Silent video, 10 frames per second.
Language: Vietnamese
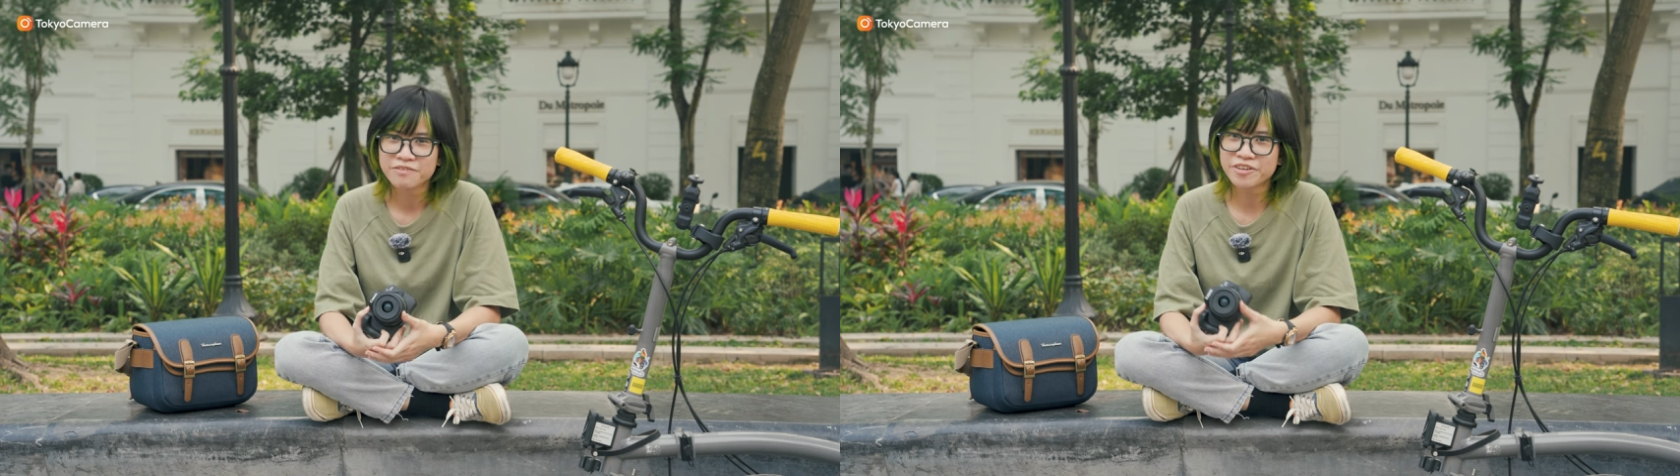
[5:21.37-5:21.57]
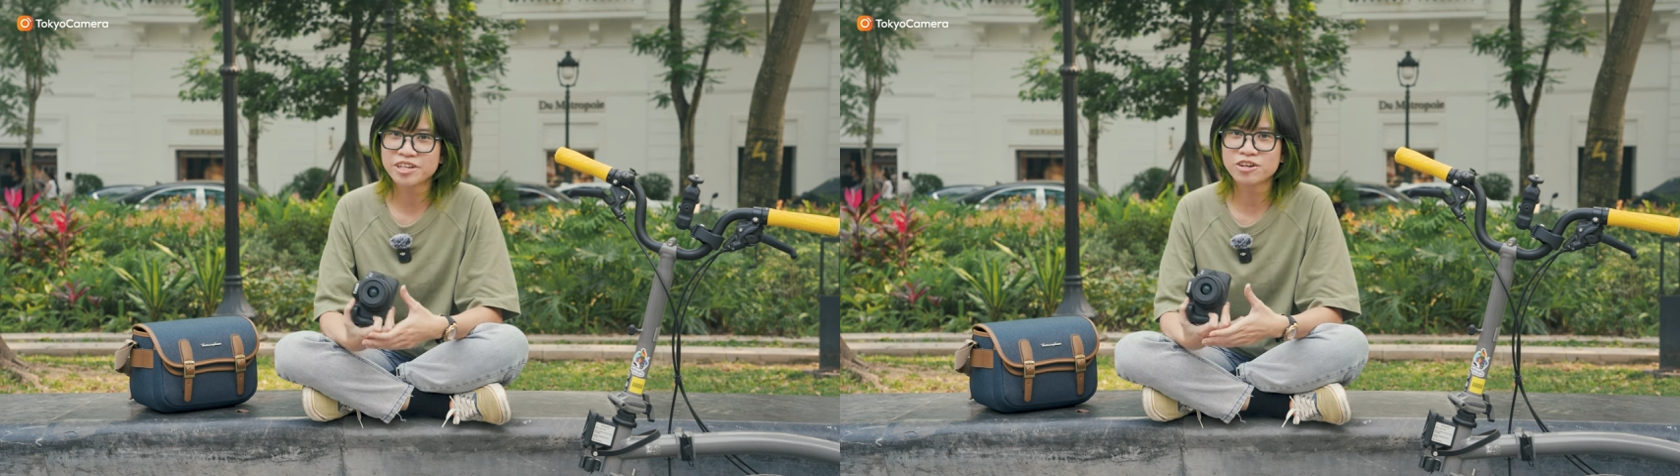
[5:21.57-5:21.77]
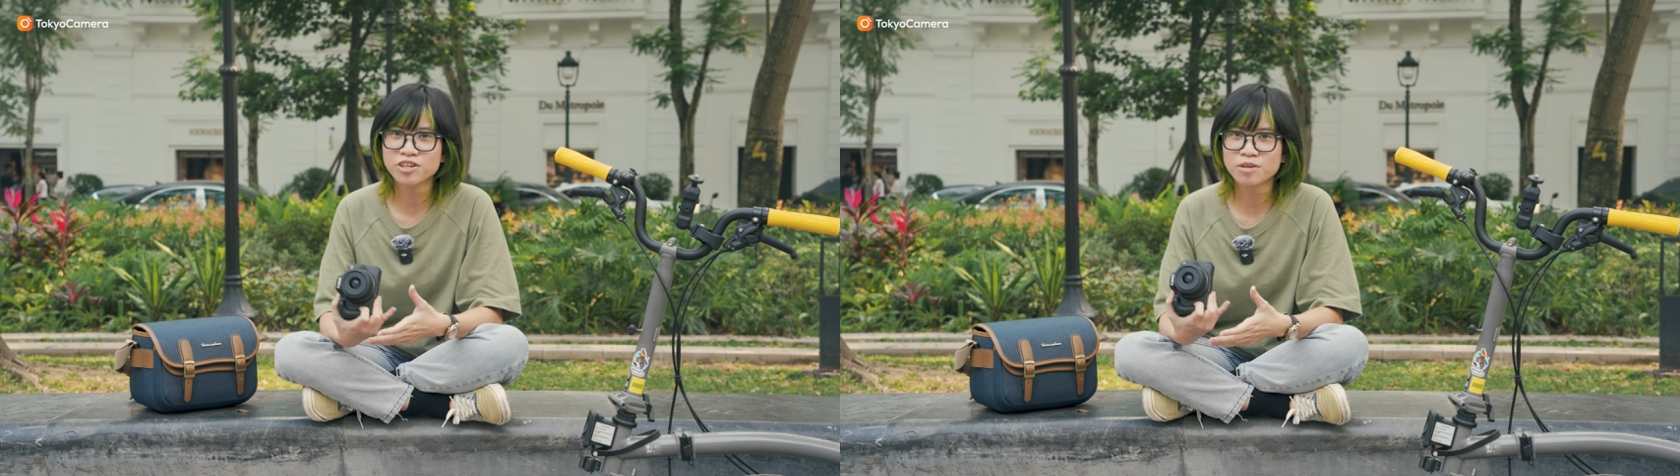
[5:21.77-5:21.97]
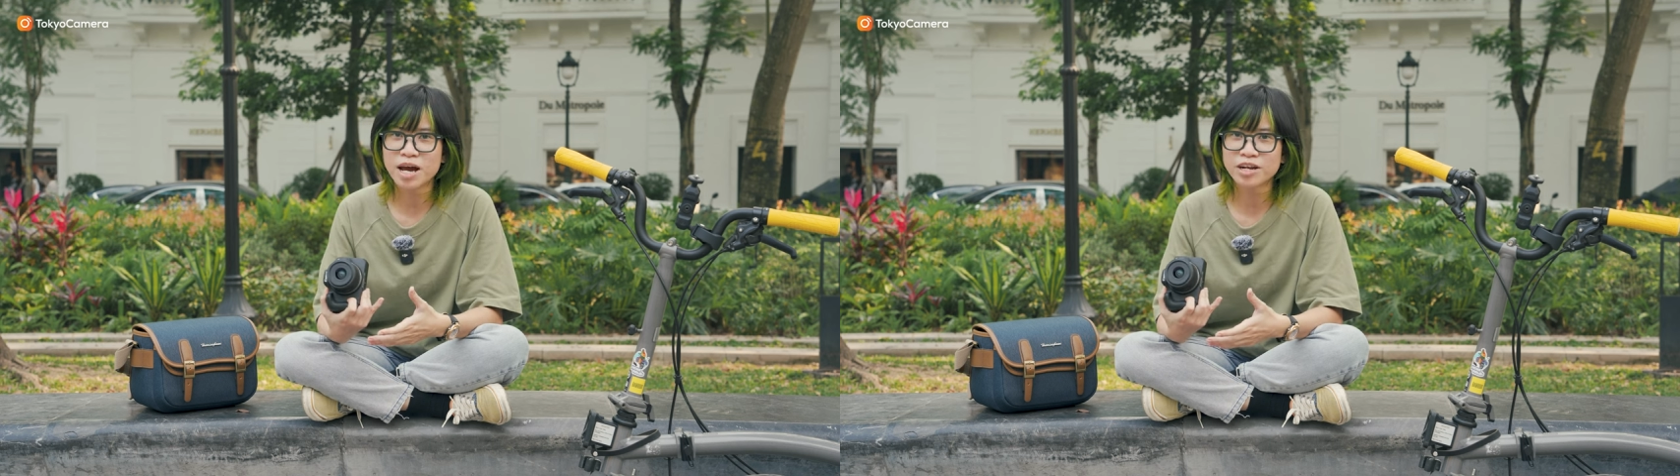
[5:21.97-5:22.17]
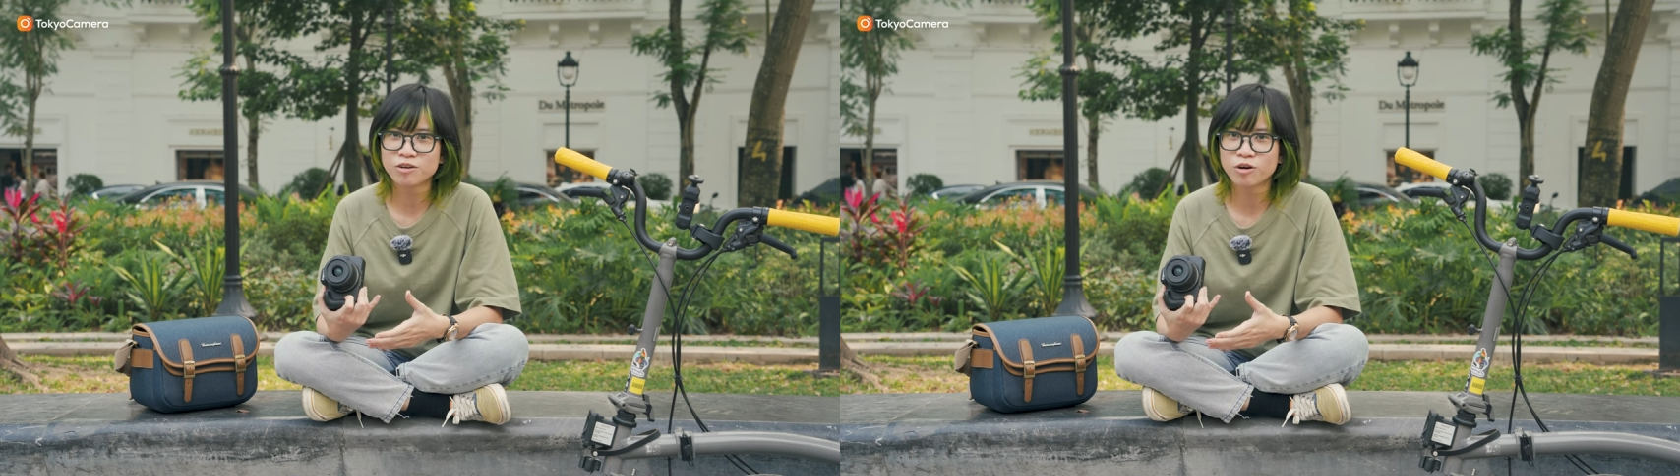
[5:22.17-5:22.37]
Và nếu như
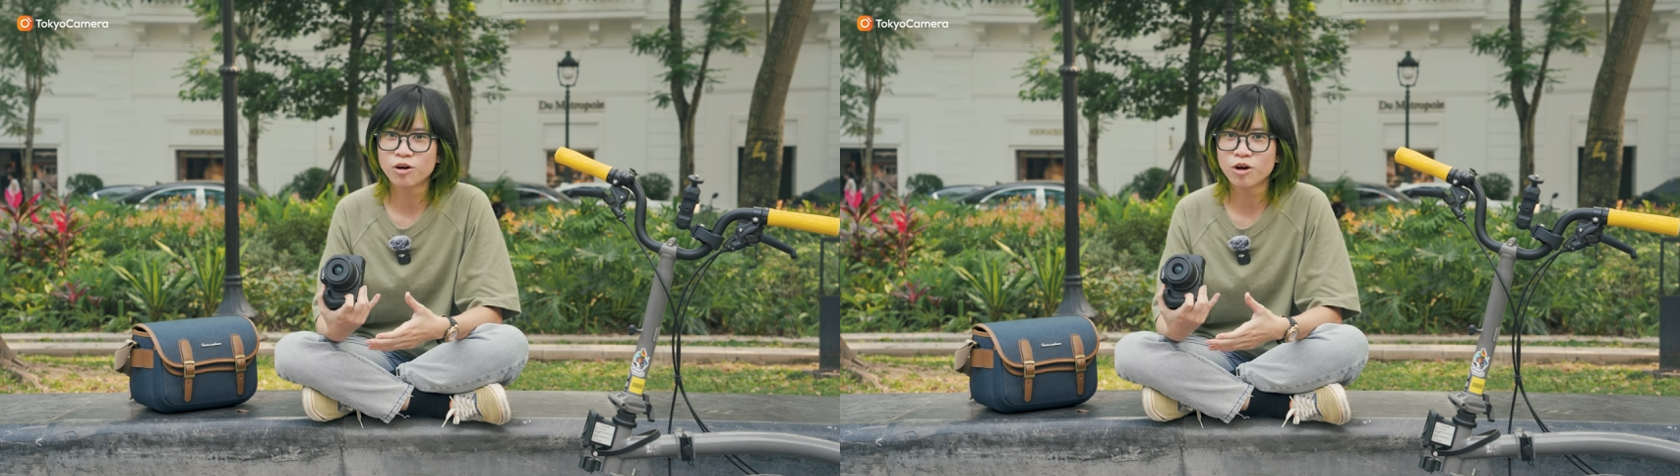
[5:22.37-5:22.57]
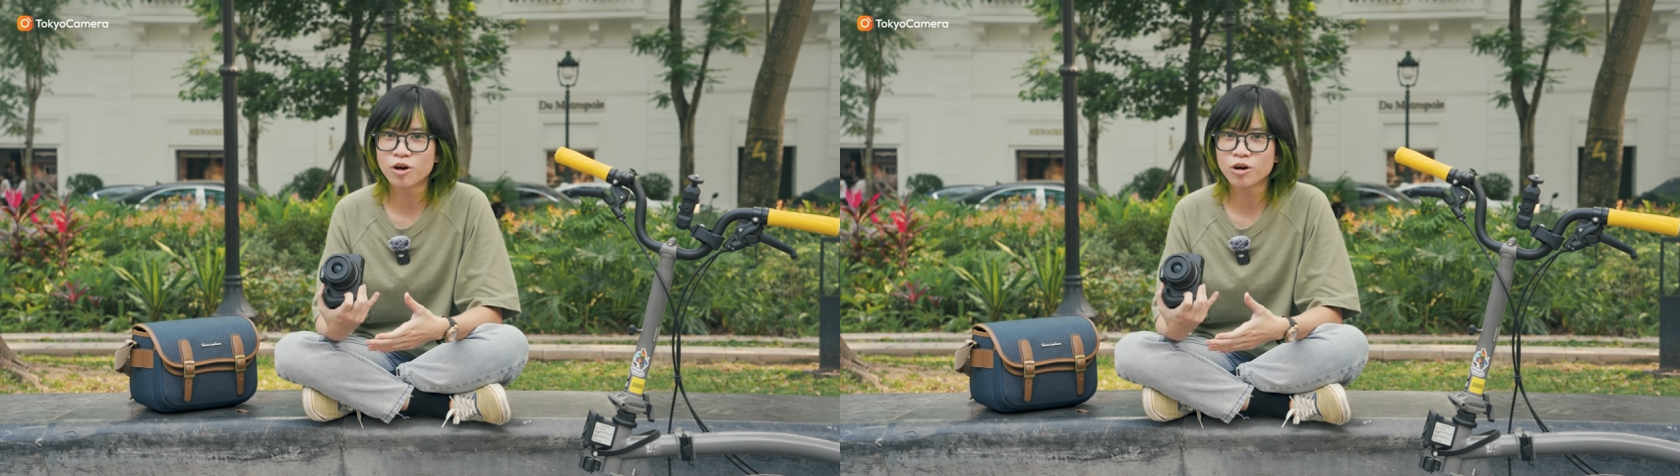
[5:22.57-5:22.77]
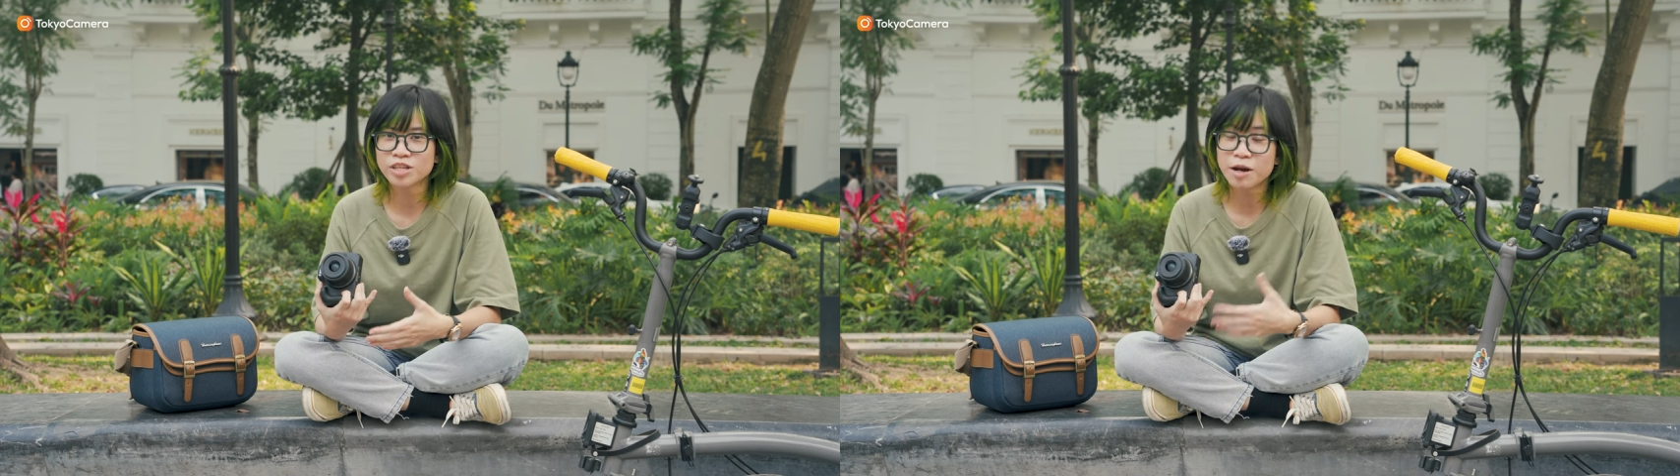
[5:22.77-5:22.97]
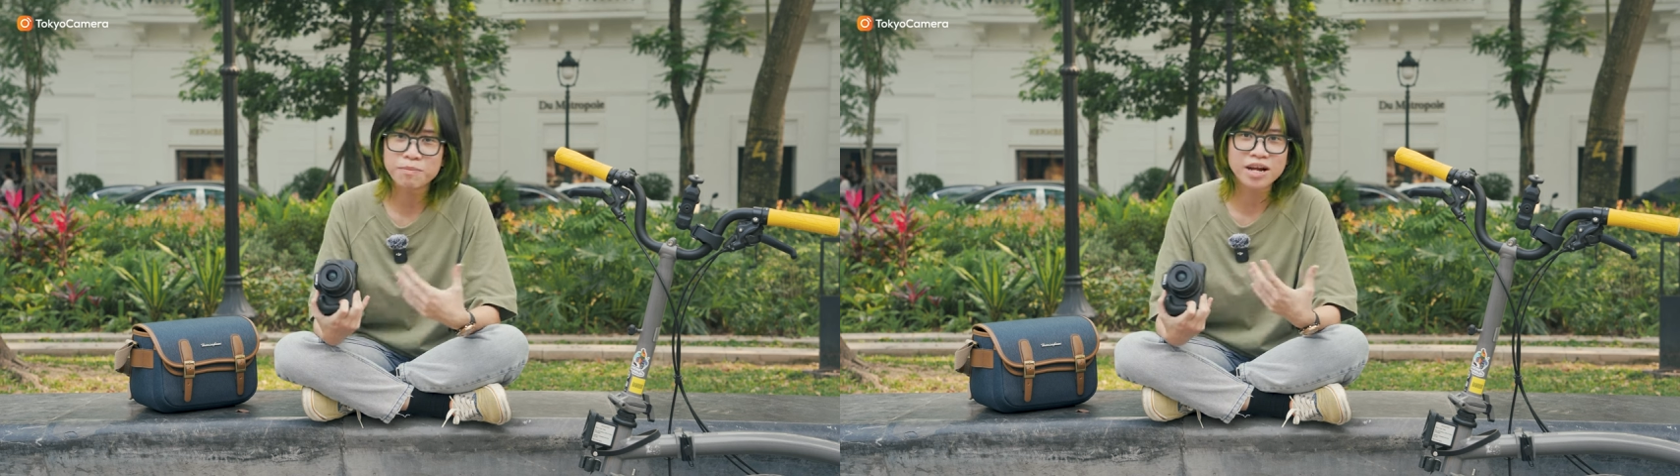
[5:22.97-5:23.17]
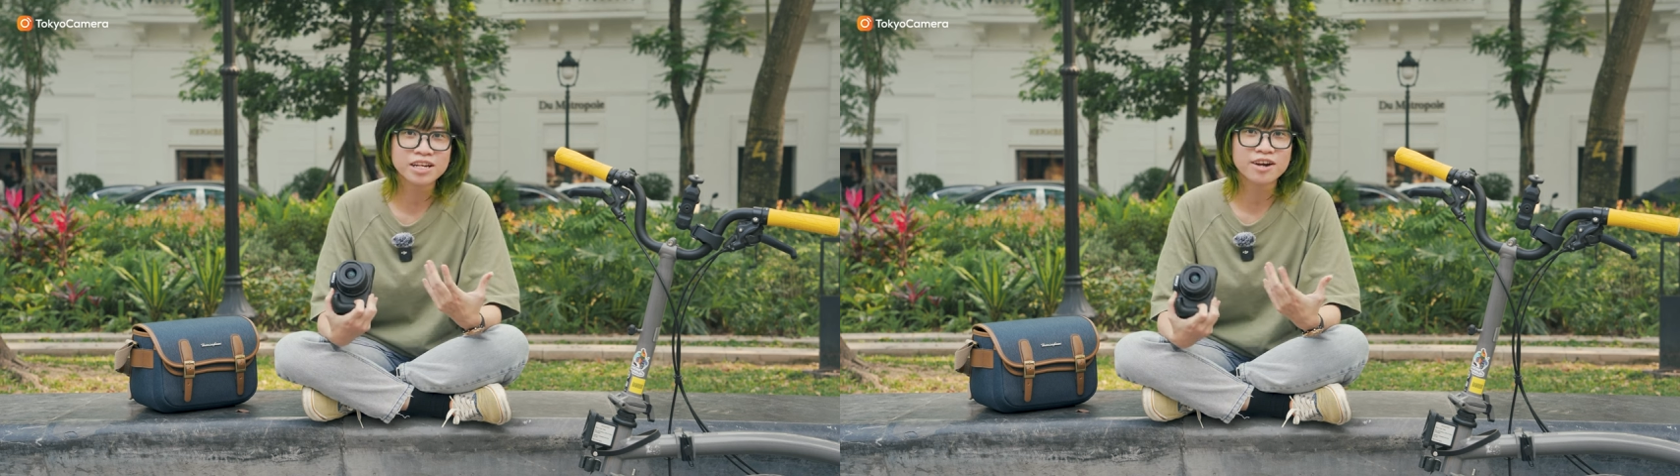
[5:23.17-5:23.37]
bạn có thắc
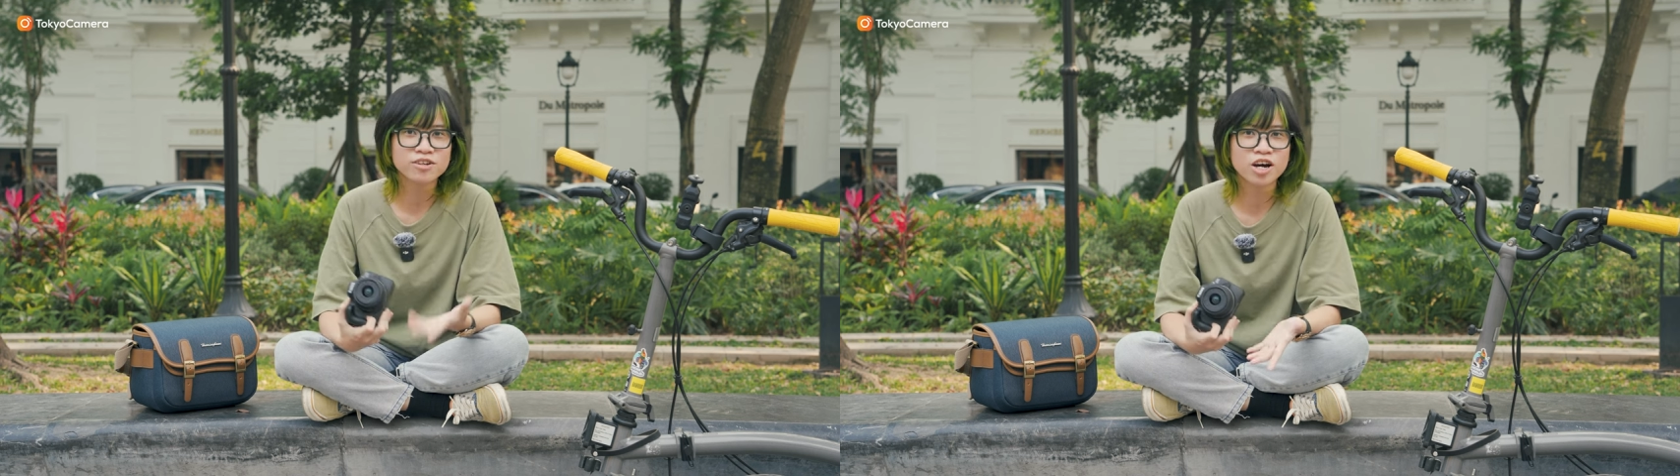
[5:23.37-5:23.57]
mắc nào